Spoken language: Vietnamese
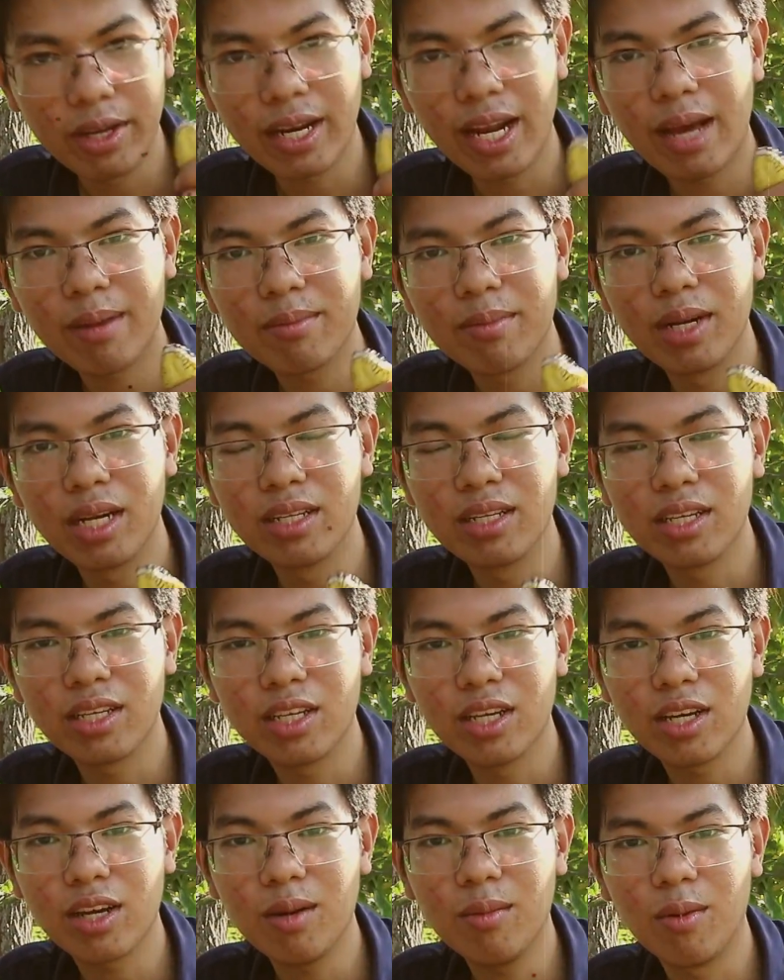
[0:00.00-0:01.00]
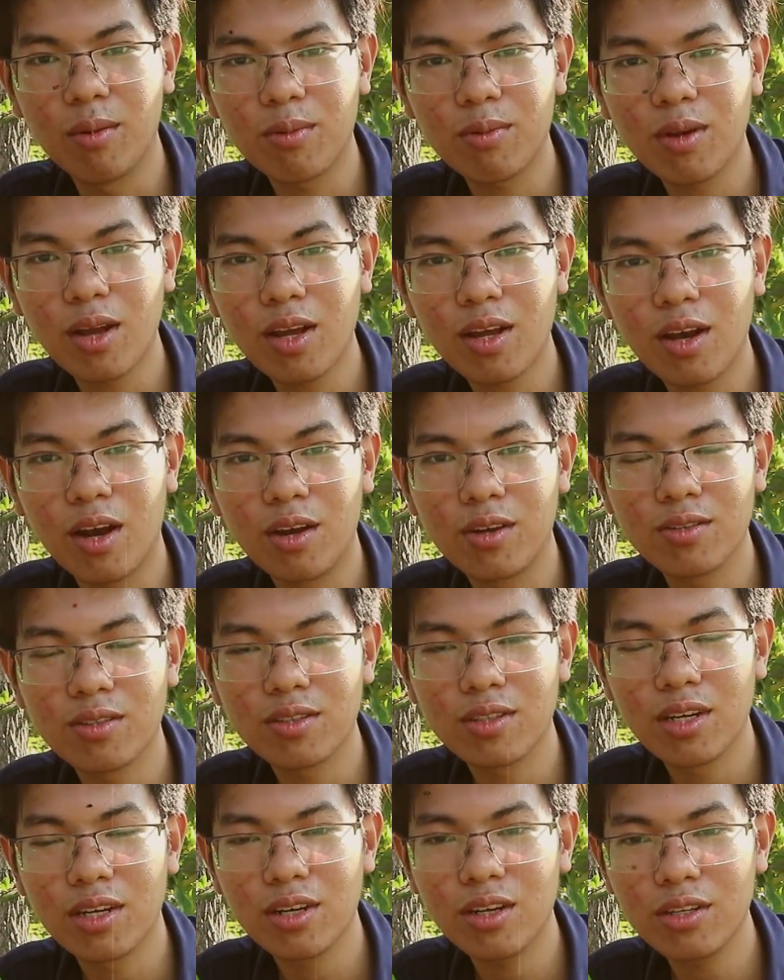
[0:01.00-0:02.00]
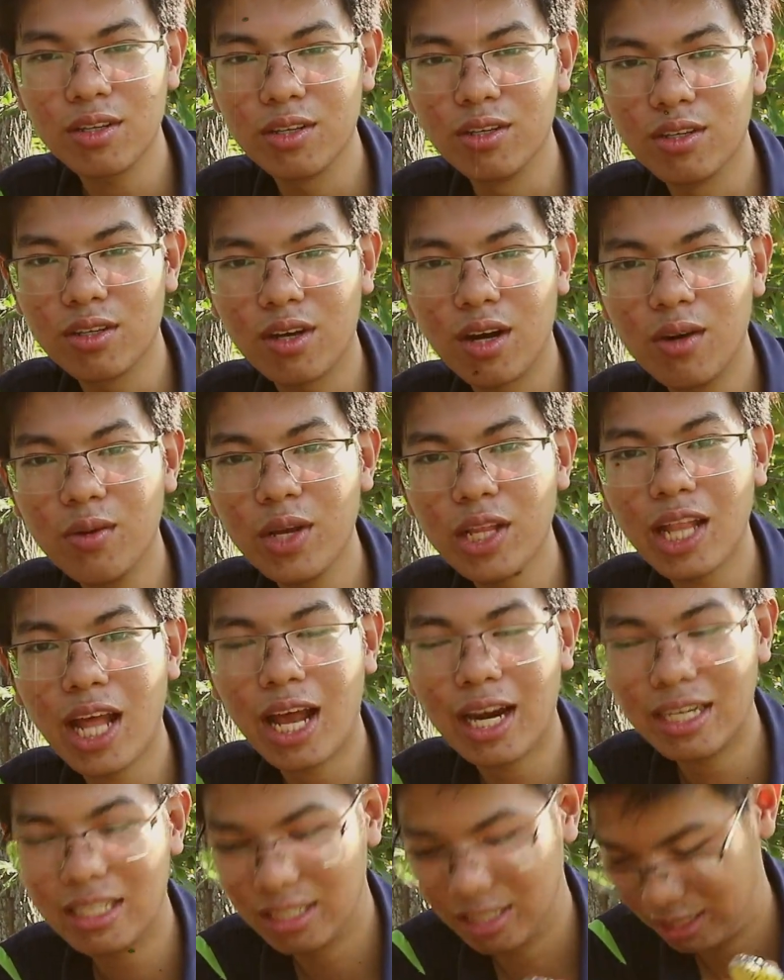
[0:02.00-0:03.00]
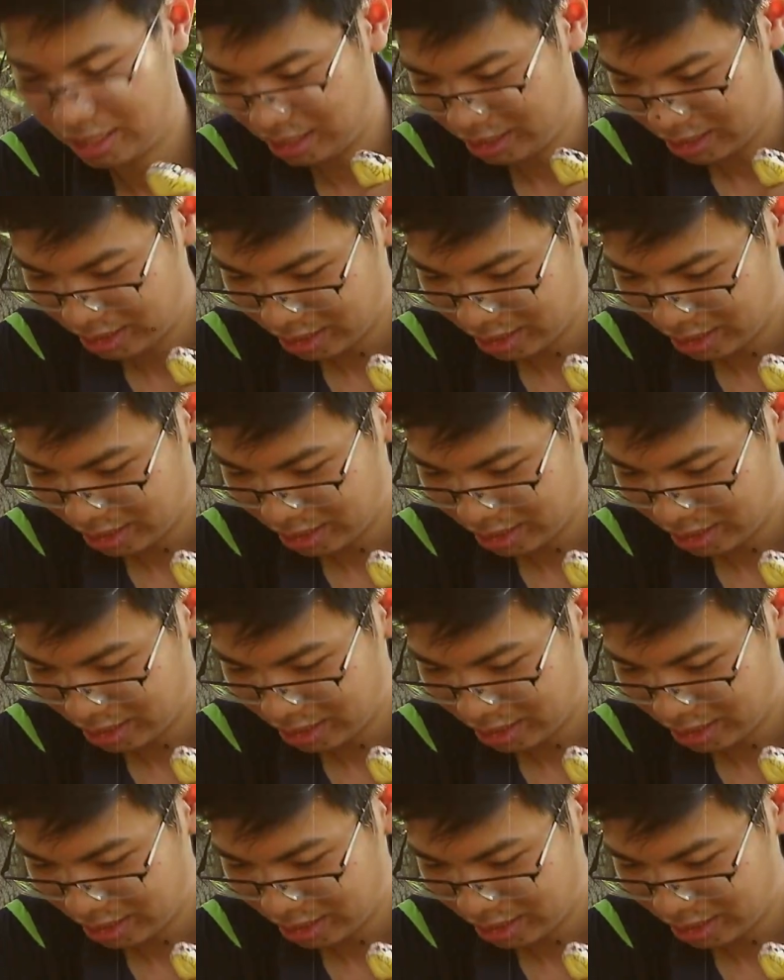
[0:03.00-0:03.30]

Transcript: ở Việt Nam mình thì chỉ có một cái con à, nó chưa có huyết thanh